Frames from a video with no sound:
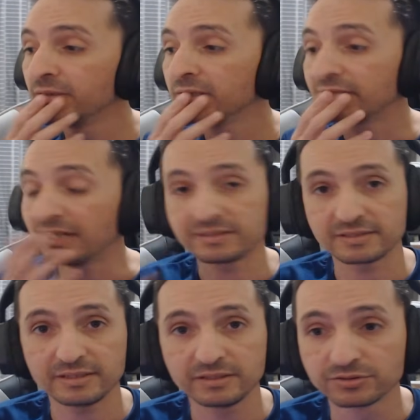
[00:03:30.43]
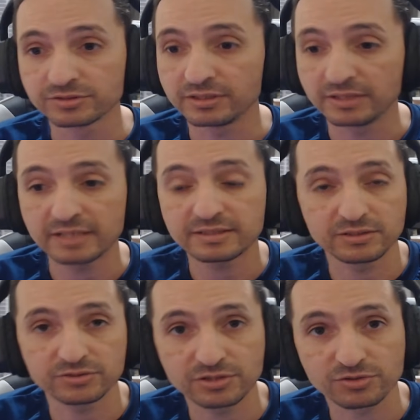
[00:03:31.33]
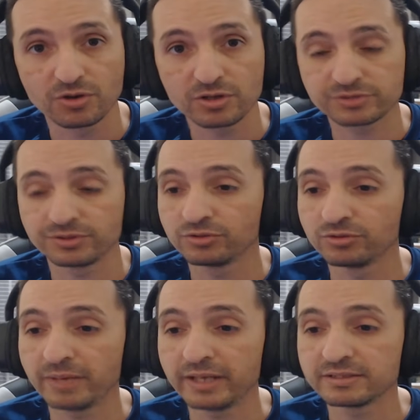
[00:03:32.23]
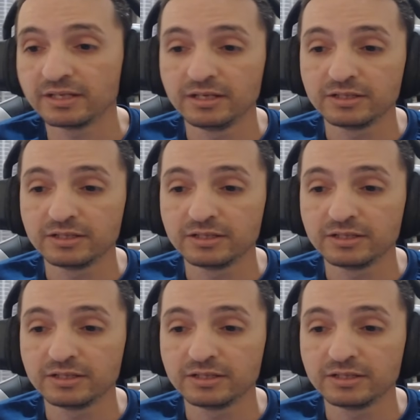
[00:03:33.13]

Graças a Deus. E graças a Deus vocês gostam e tudo mais.